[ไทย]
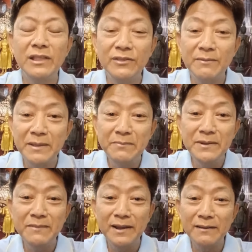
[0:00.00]
เราทำไม
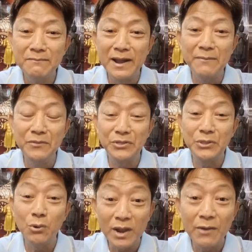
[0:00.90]
เพิ่งมามากำหนด
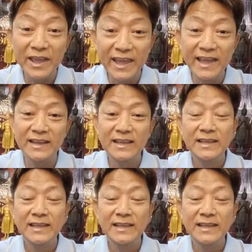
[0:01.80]
ตัวเราเอง